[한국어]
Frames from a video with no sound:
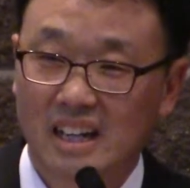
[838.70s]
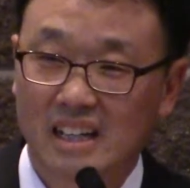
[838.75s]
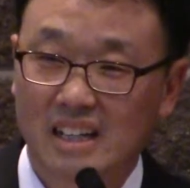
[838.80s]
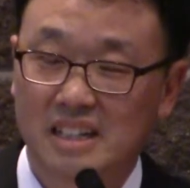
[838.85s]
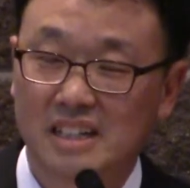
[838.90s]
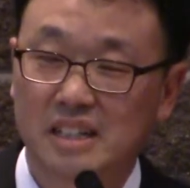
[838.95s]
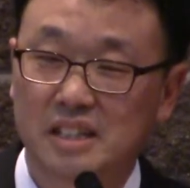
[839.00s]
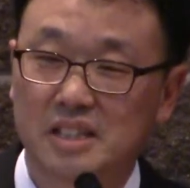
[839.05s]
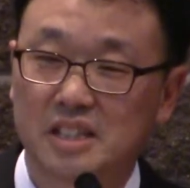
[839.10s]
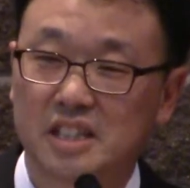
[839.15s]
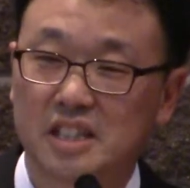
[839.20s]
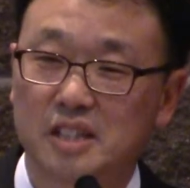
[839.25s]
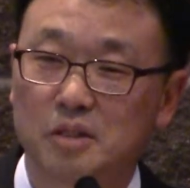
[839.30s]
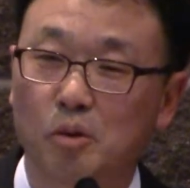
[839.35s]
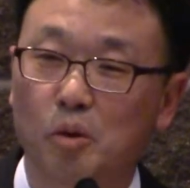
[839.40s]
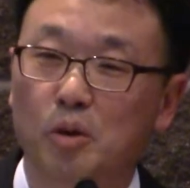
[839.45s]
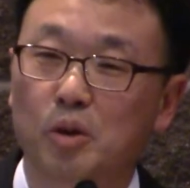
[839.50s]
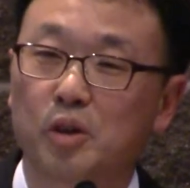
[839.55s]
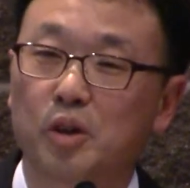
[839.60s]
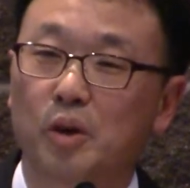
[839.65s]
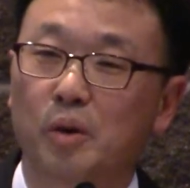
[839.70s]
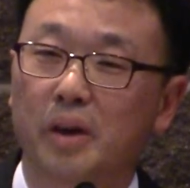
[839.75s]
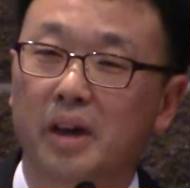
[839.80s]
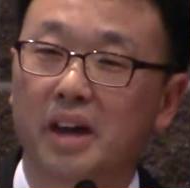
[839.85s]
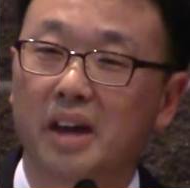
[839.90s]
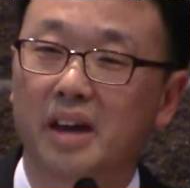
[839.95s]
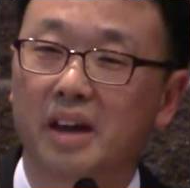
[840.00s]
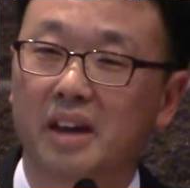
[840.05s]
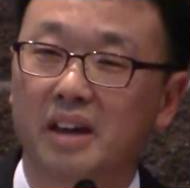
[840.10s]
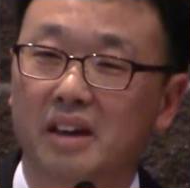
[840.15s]
그 시골
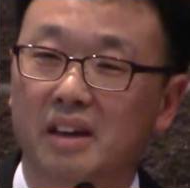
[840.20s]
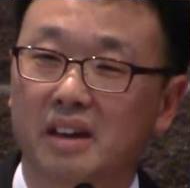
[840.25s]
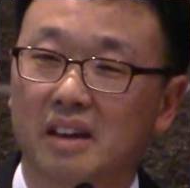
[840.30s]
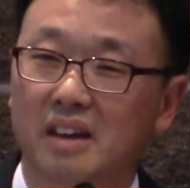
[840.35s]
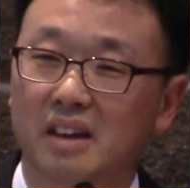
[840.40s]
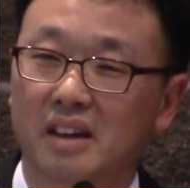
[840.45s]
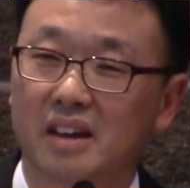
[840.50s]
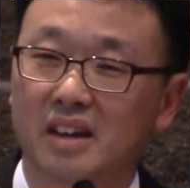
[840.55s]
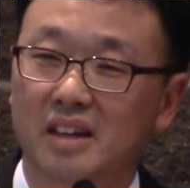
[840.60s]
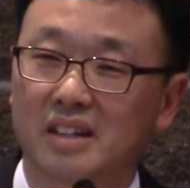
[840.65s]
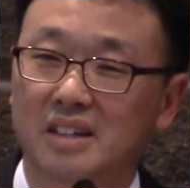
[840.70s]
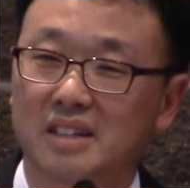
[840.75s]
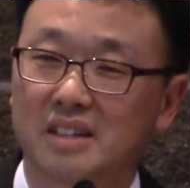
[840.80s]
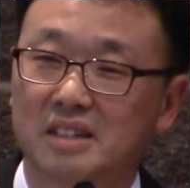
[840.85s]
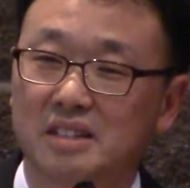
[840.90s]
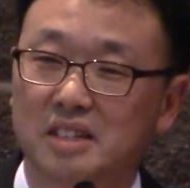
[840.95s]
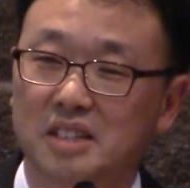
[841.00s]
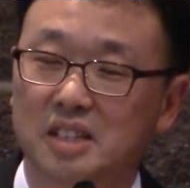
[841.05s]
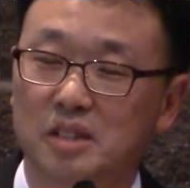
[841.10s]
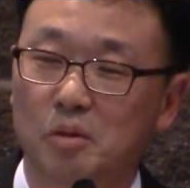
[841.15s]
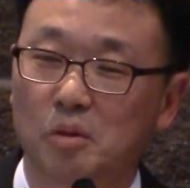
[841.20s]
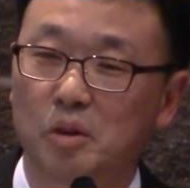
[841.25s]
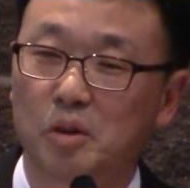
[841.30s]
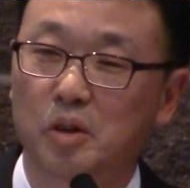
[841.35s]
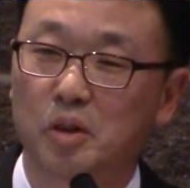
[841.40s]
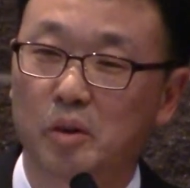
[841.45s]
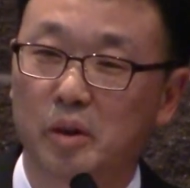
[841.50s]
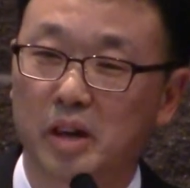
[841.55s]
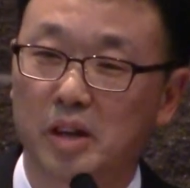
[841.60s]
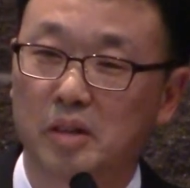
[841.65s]
교회 그 시골
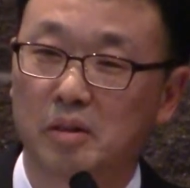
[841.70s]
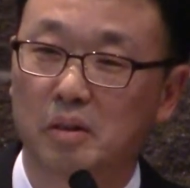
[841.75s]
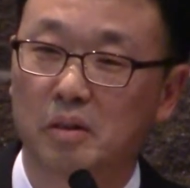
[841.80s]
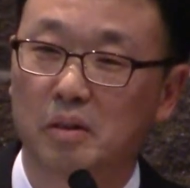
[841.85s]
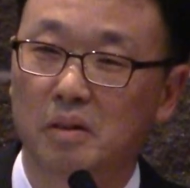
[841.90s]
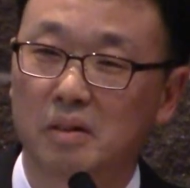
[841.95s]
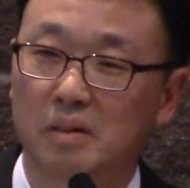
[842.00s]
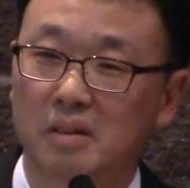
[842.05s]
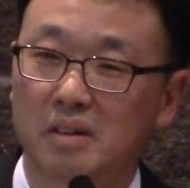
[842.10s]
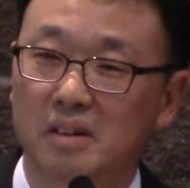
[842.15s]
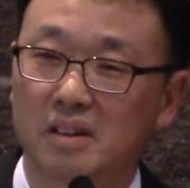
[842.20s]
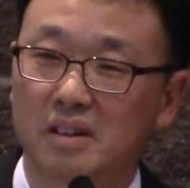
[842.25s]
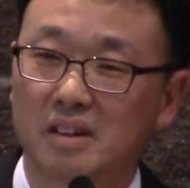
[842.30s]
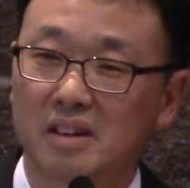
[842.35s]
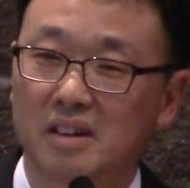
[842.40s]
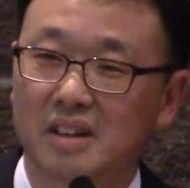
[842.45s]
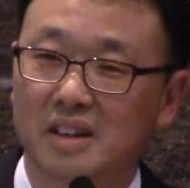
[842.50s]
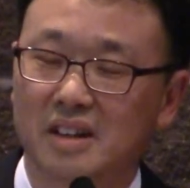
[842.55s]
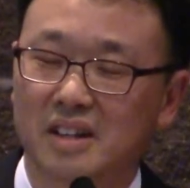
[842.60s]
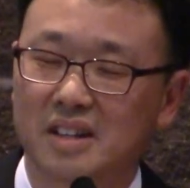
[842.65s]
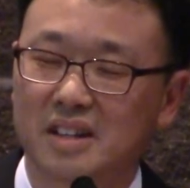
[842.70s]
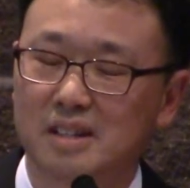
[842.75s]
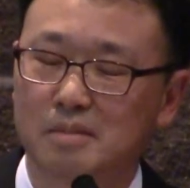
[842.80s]
교회도 그